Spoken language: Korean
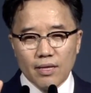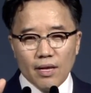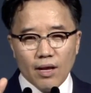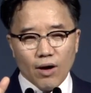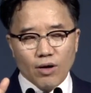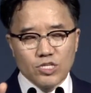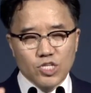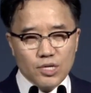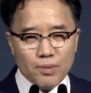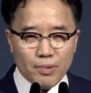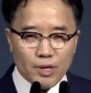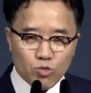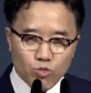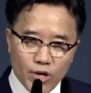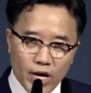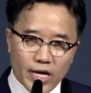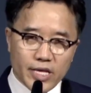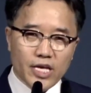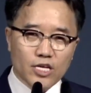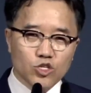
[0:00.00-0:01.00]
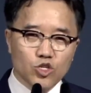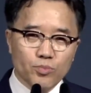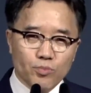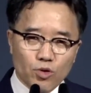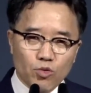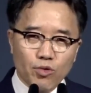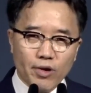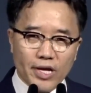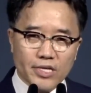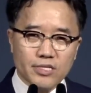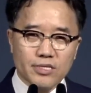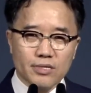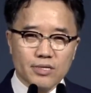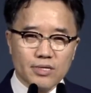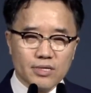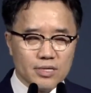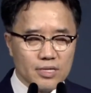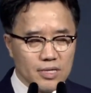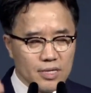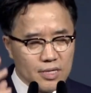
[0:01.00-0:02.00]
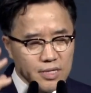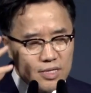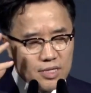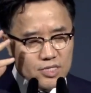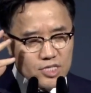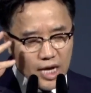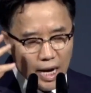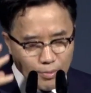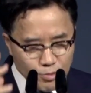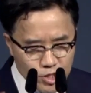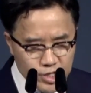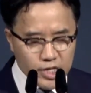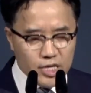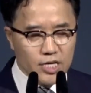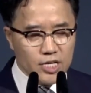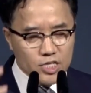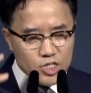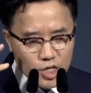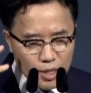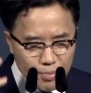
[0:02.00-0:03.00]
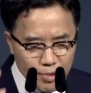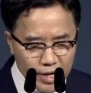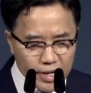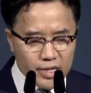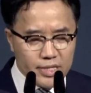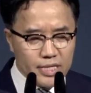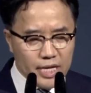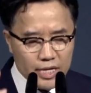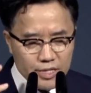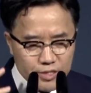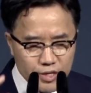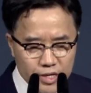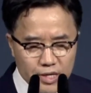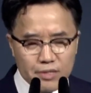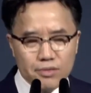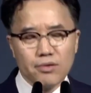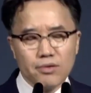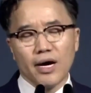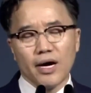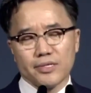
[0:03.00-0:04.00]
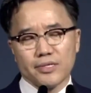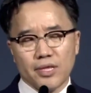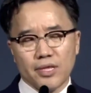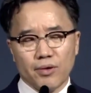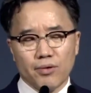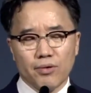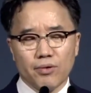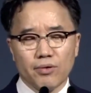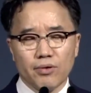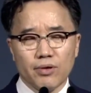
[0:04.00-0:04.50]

어쩌면 우리가 예수 믿고 나서 잠시 잊어버리는 일들이 있는 것 같아요.